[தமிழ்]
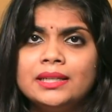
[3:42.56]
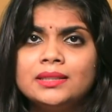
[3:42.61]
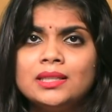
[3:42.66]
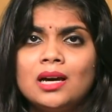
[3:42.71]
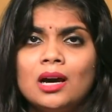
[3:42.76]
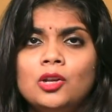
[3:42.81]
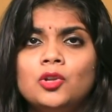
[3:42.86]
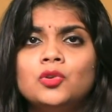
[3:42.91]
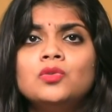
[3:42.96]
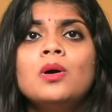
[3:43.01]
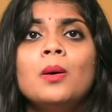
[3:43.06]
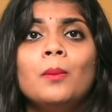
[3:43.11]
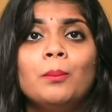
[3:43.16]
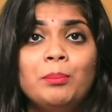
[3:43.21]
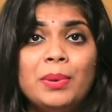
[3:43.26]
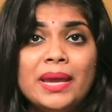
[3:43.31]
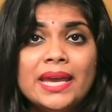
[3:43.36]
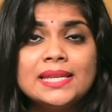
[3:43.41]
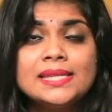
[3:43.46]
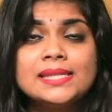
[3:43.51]
எடுத்தாலும்
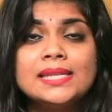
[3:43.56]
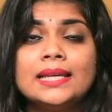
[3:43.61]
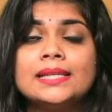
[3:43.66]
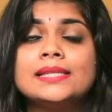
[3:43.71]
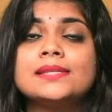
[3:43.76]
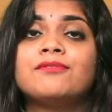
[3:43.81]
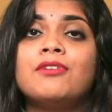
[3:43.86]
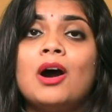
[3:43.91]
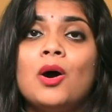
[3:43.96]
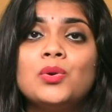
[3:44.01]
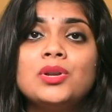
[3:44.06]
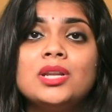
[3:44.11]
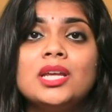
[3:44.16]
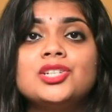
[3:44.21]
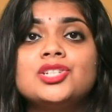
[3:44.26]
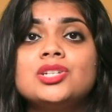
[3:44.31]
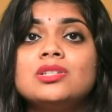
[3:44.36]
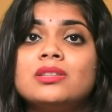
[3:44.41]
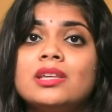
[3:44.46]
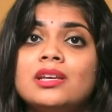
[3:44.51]
பேசிக்ஸ்
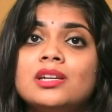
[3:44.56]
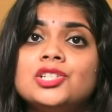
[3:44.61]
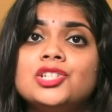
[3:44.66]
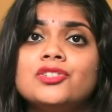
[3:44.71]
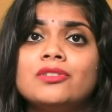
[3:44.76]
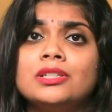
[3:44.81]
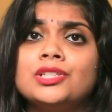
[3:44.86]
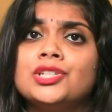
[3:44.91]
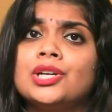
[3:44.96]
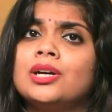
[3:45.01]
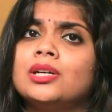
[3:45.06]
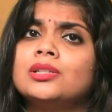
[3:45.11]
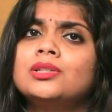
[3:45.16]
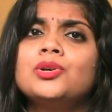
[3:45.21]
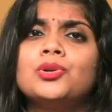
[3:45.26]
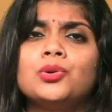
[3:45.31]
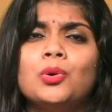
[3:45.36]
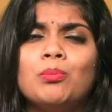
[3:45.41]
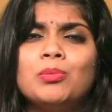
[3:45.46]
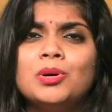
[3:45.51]
ஃபவுண்டேஷன் தெரிஞ்சு
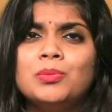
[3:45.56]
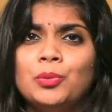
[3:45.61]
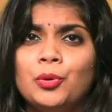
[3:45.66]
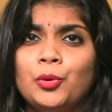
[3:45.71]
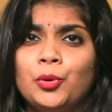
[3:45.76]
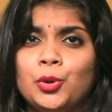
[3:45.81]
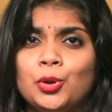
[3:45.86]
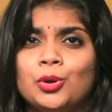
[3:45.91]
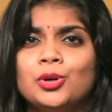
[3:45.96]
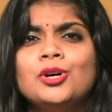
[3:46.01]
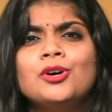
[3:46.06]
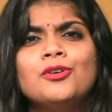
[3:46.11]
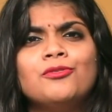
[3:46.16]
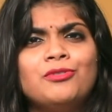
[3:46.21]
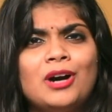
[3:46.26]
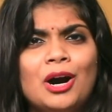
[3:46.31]
வச்சுக்கிறது ரொம்ப முக்கியம்